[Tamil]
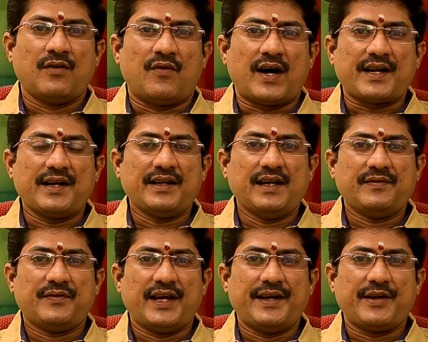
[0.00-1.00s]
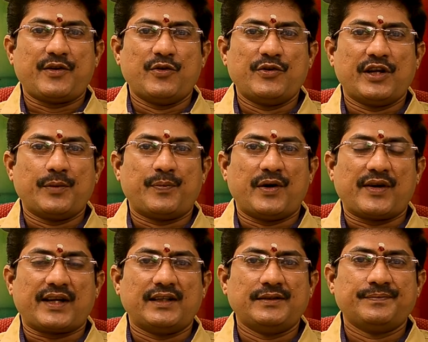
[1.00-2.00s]
வரன்கள்
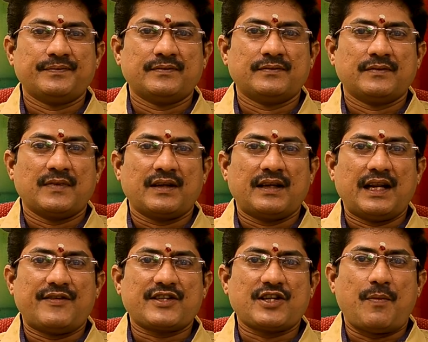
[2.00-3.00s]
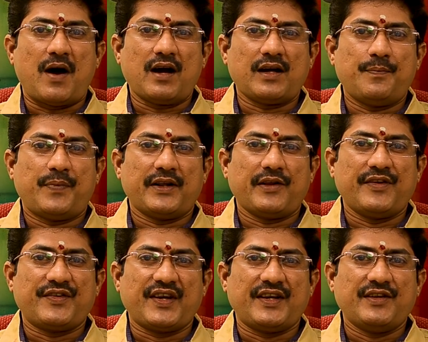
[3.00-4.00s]
தேடிக்கொண்டிருப்பவர்கள் இலவசமாக பதிவு
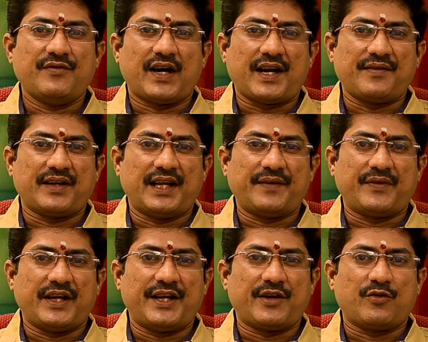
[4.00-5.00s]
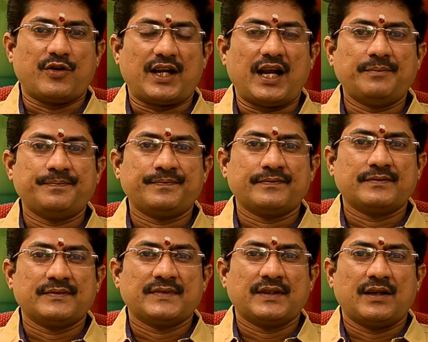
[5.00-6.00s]
செய்து வரன்களை தேடிக்கொள்ளலாம்
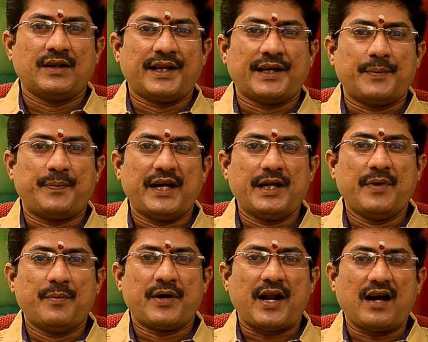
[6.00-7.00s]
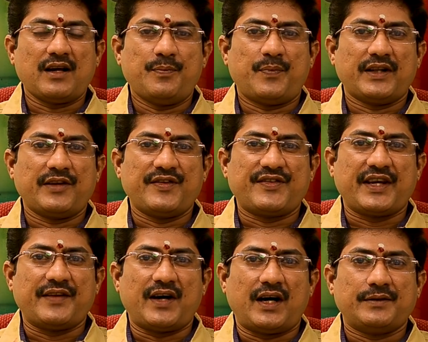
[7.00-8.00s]
நீங்கள் பெய்ட் மெம்பராக பதிவு
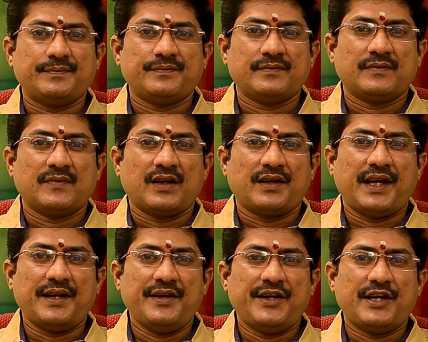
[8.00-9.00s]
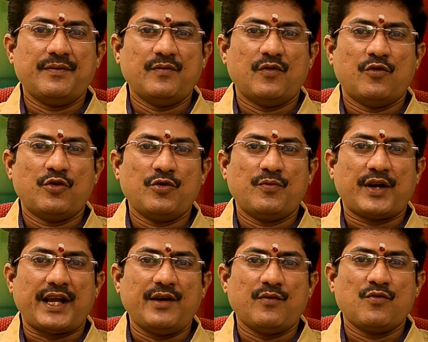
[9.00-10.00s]
செய்தால் என்னிடம் ஒரு
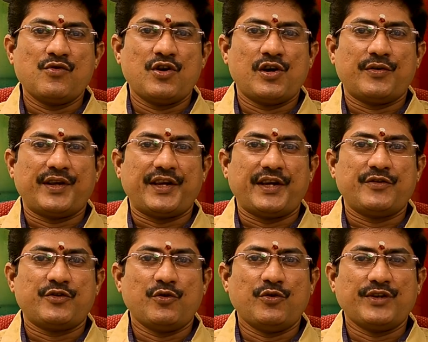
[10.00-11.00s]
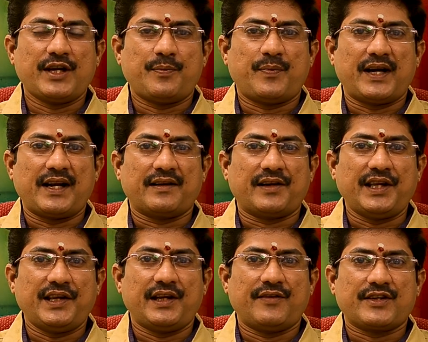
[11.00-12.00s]
முறை உங்களுடைய ஜோதிட பலன்களை
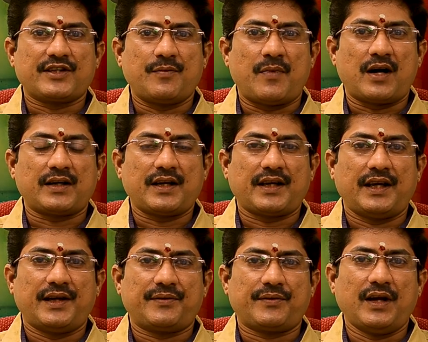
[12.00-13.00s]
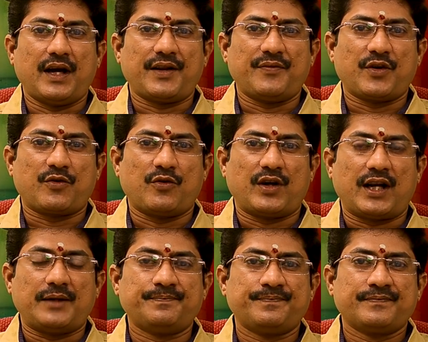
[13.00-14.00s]
இலவசமாக கேட்டு அறிந்து கொள்ளலாம்